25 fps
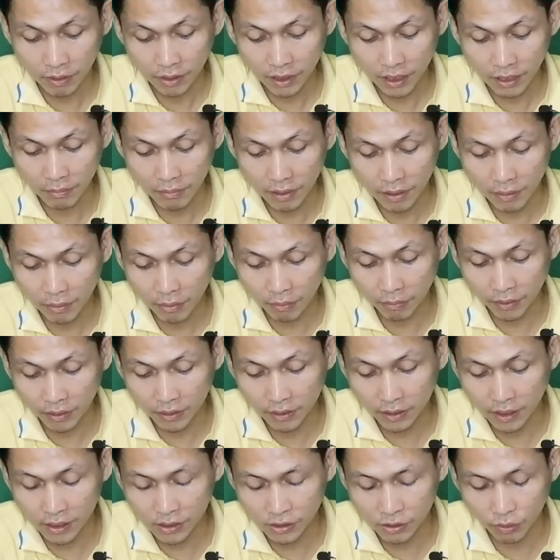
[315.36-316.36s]
ทำไมผมถึ
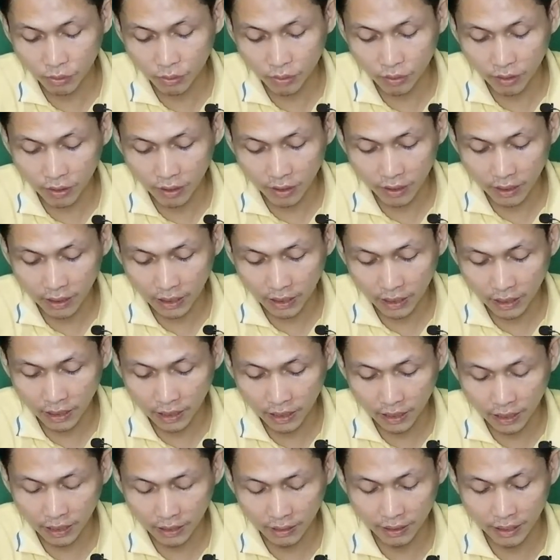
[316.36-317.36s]
งติดสุด
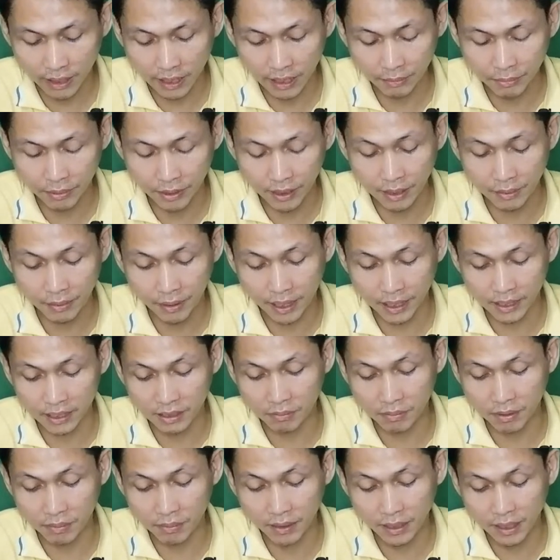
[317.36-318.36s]
เผื่ออาจ
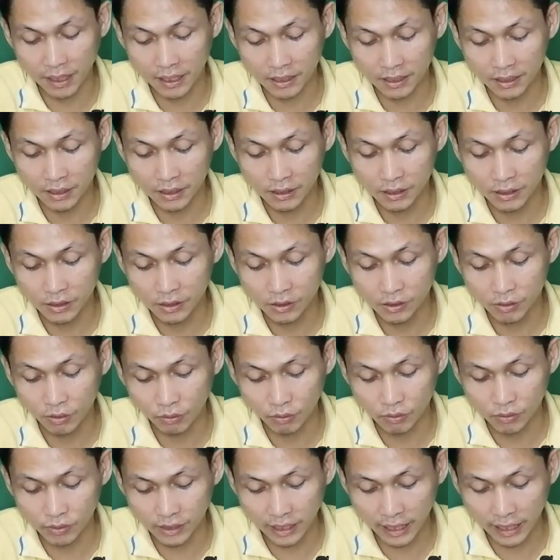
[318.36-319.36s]
จะมีบางท่านส
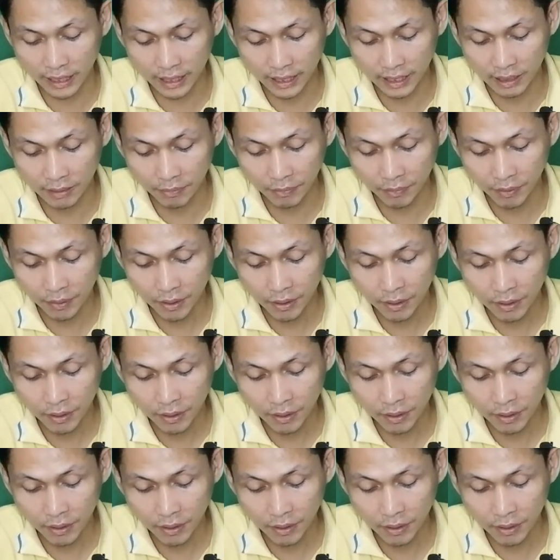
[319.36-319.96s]
งสัยนะครับ